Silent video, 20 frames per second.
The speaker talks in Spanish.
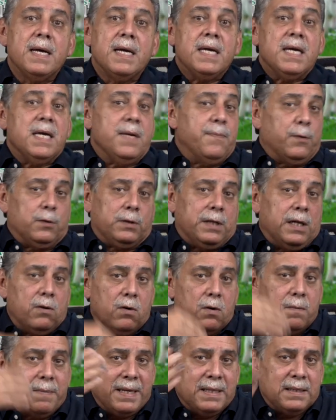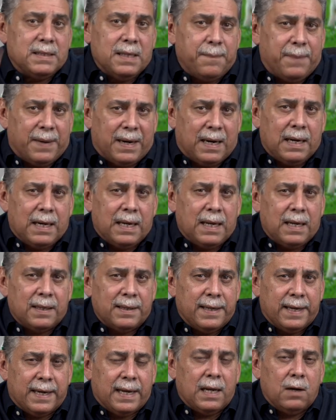y posteriormente para
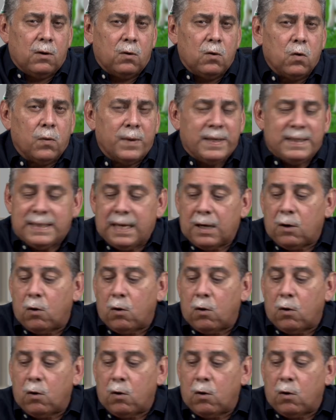la década de los 90